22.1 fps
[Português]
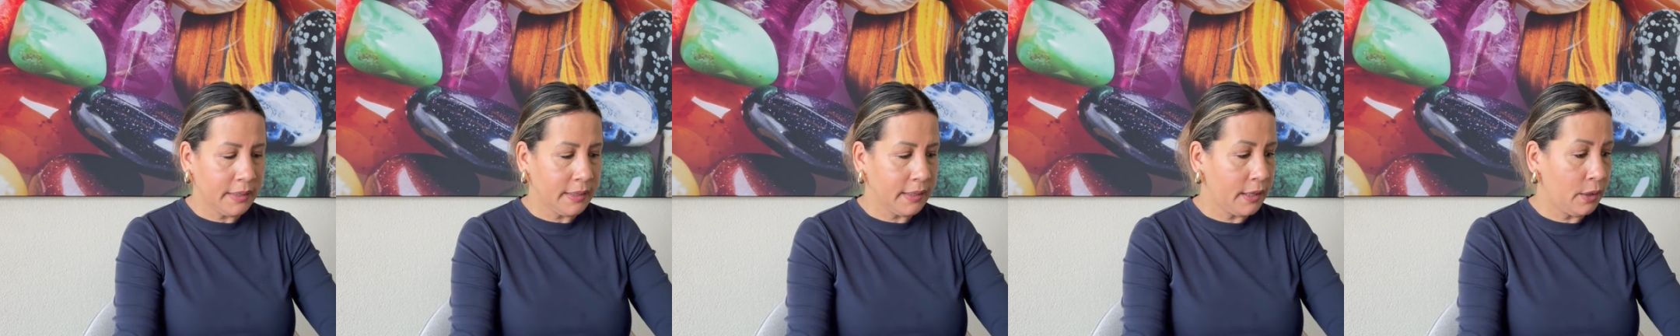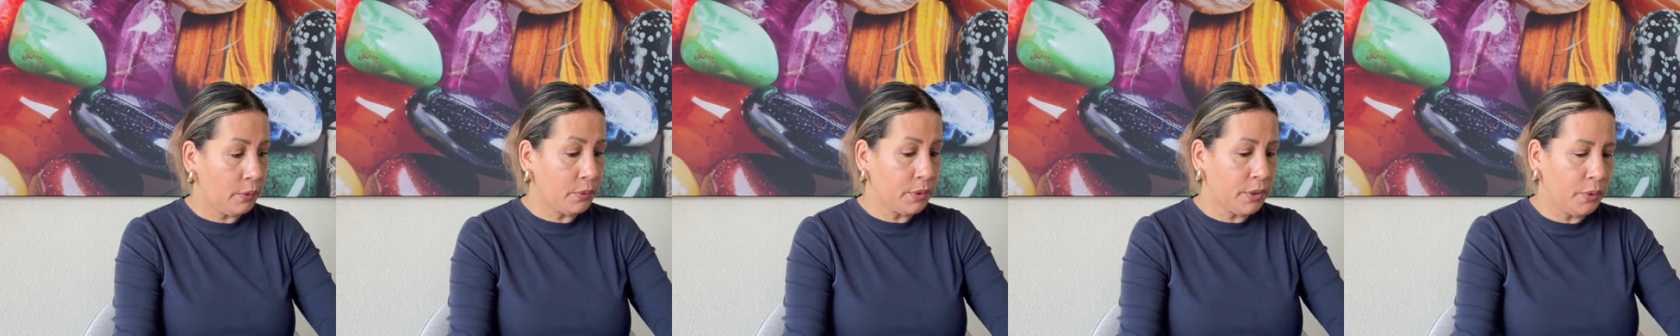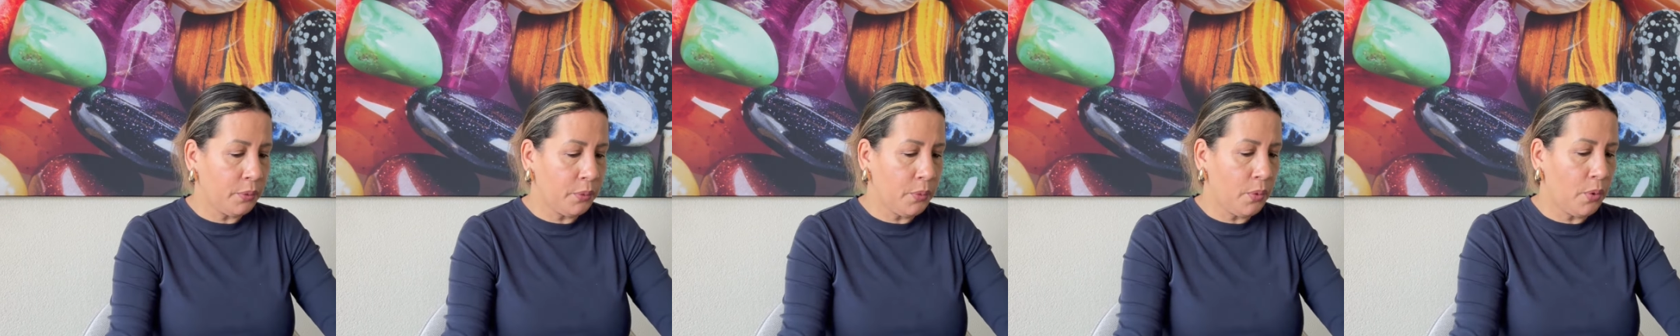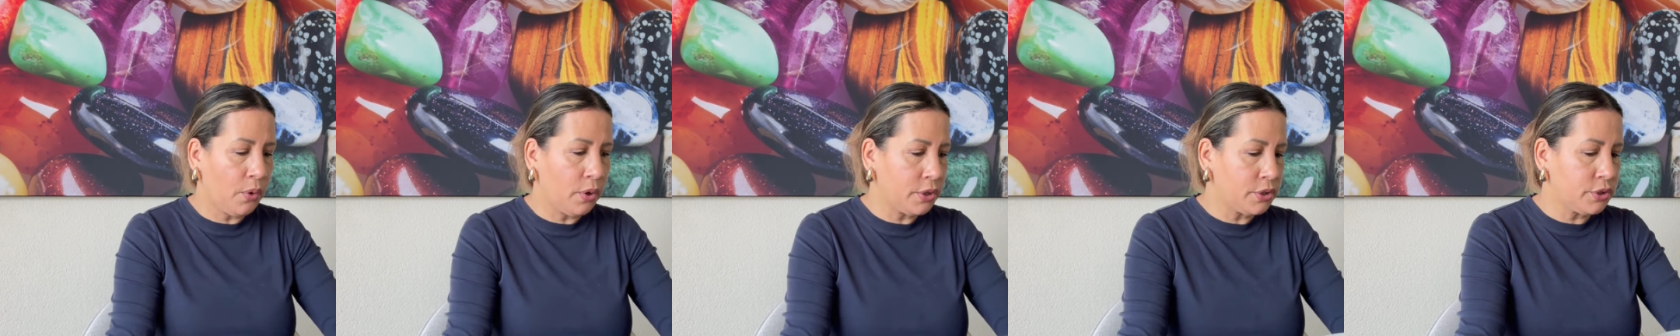que é o que eu
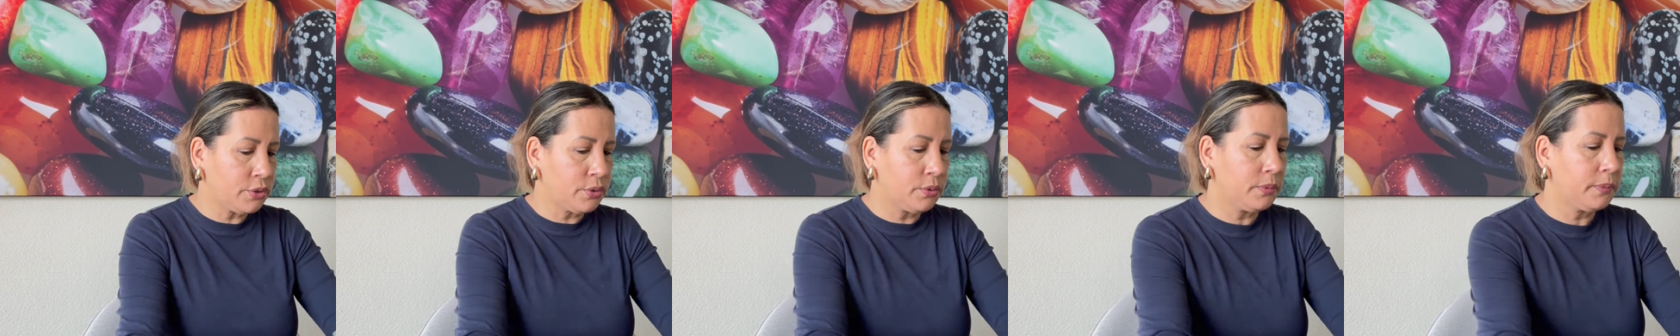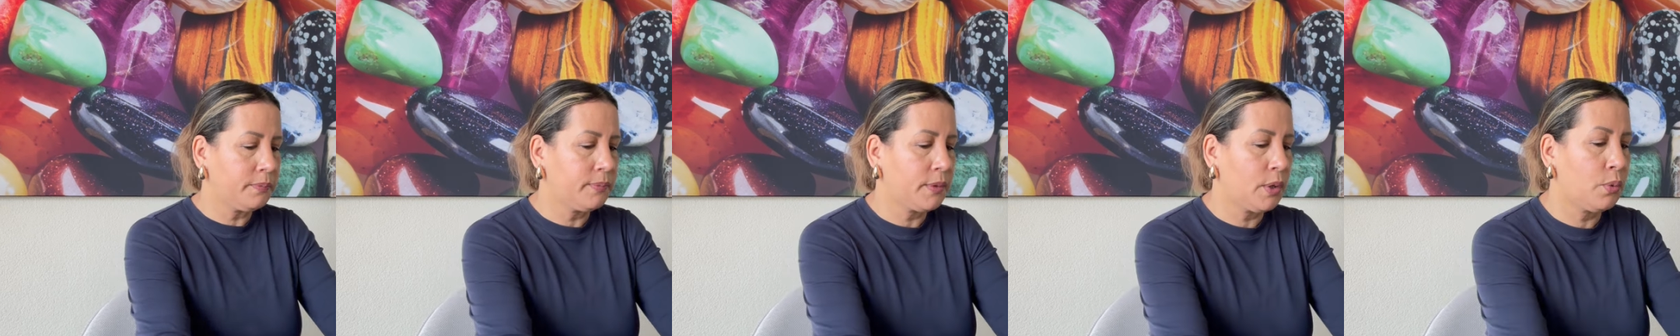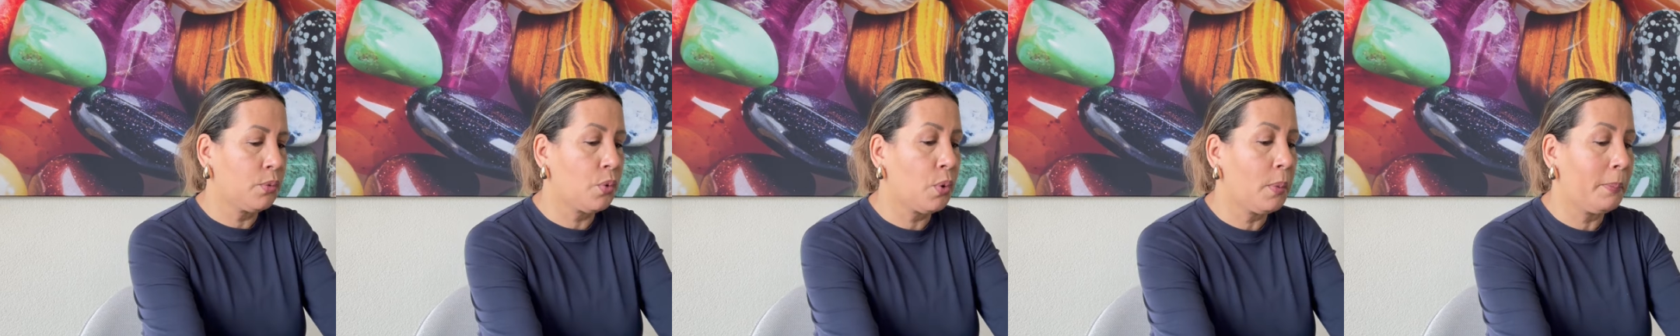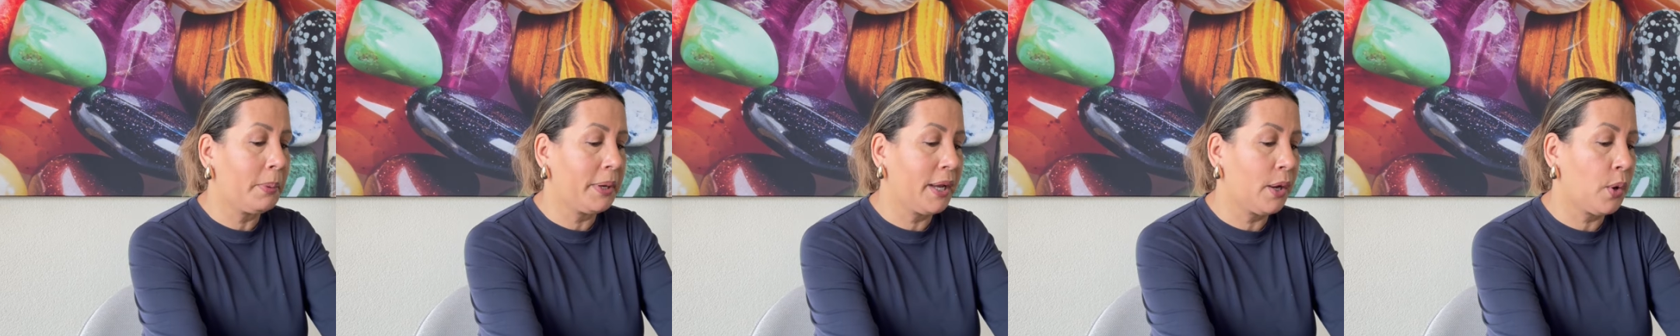gosto. Então
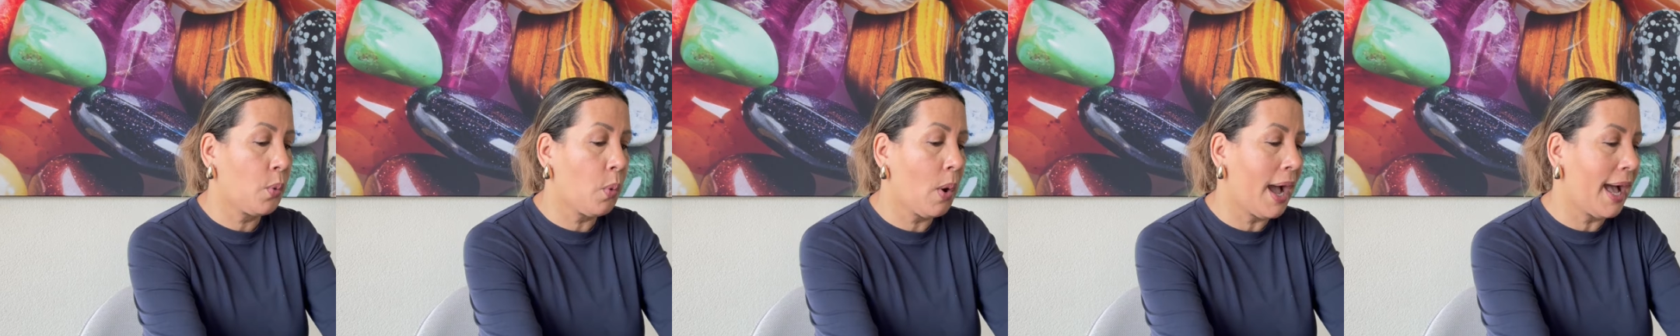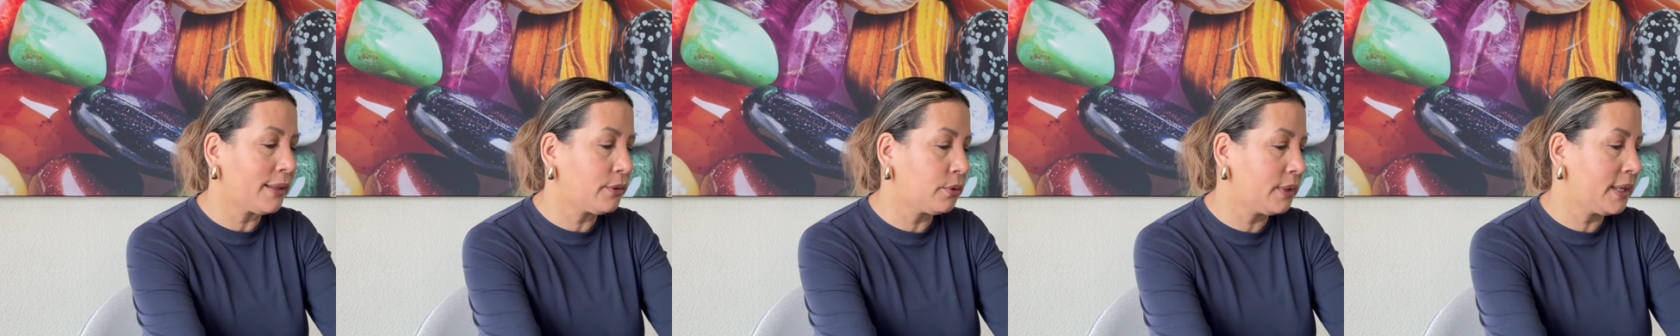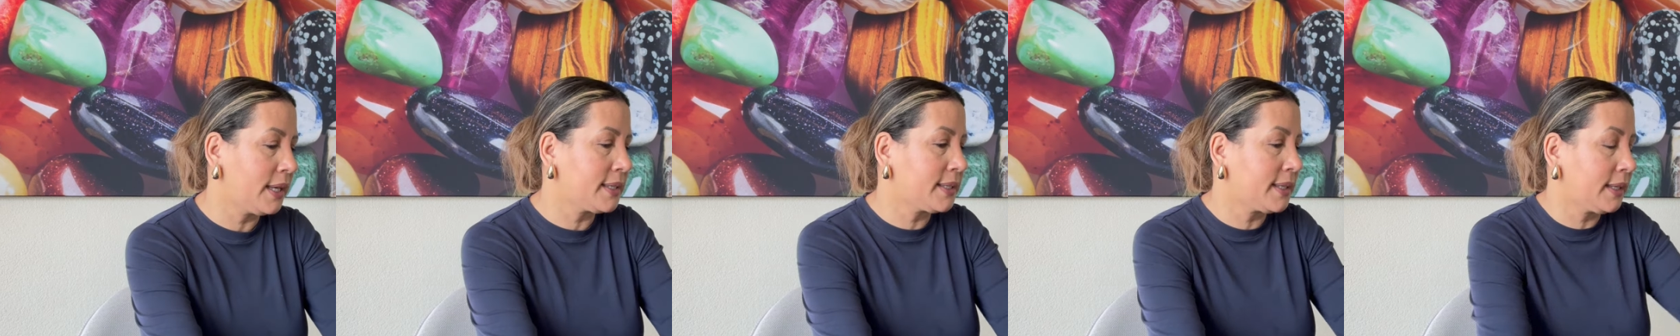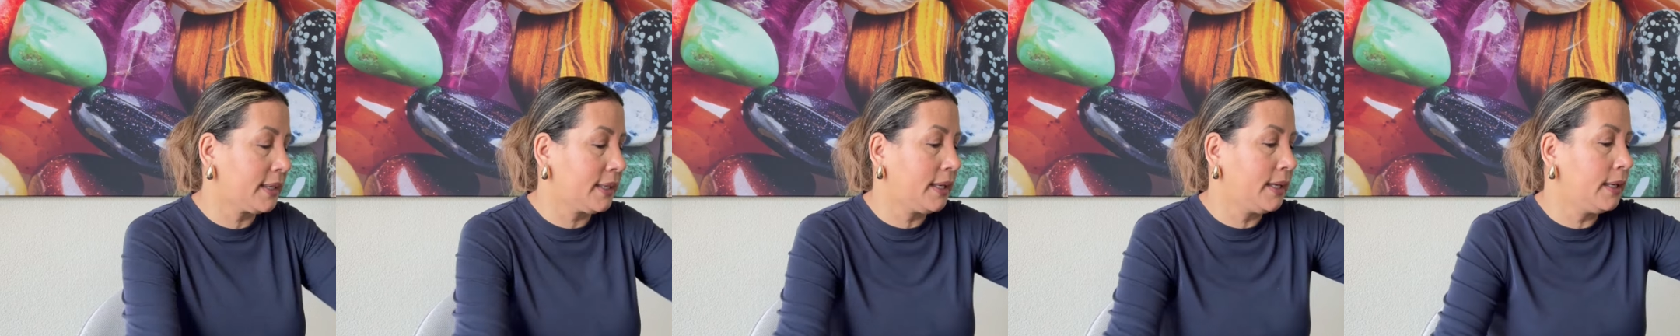comprei quatro
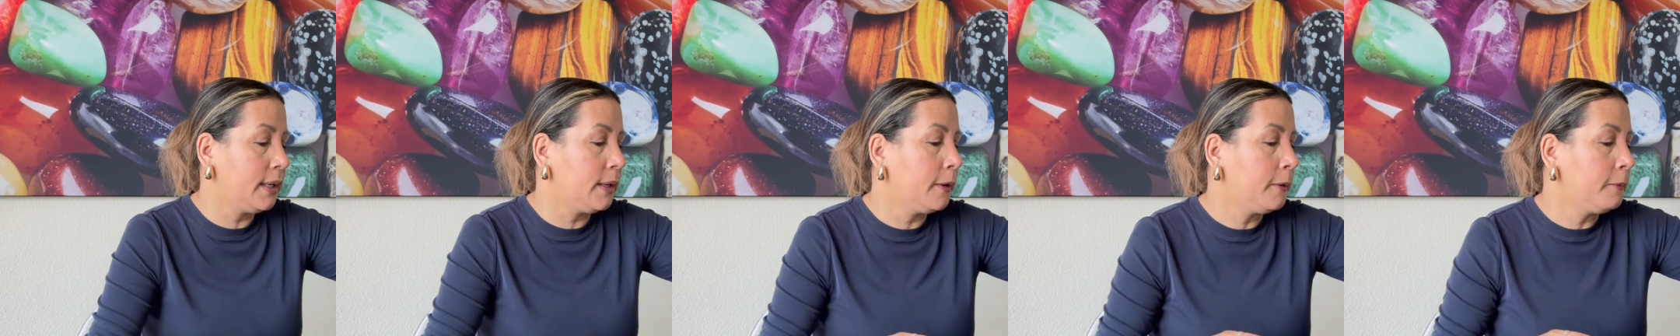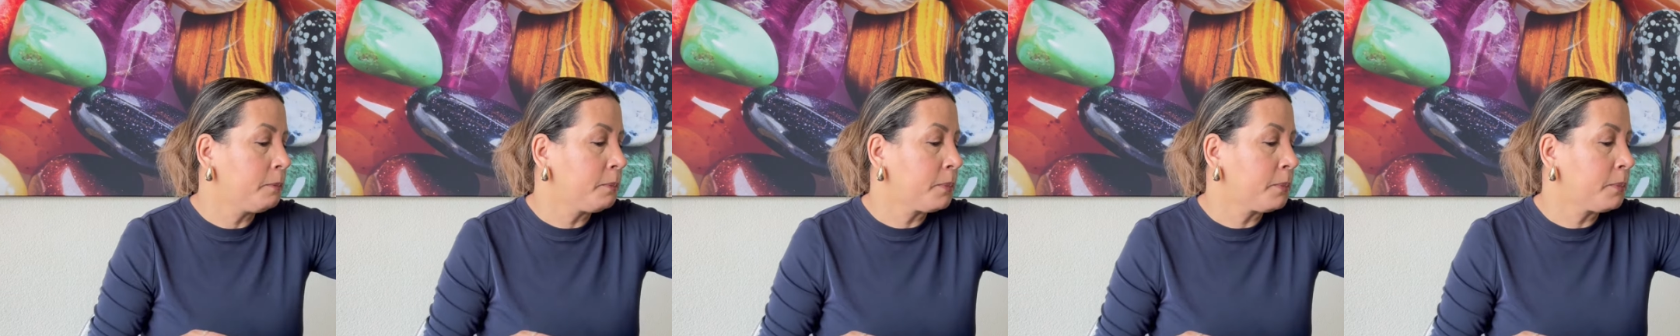dessa aqui.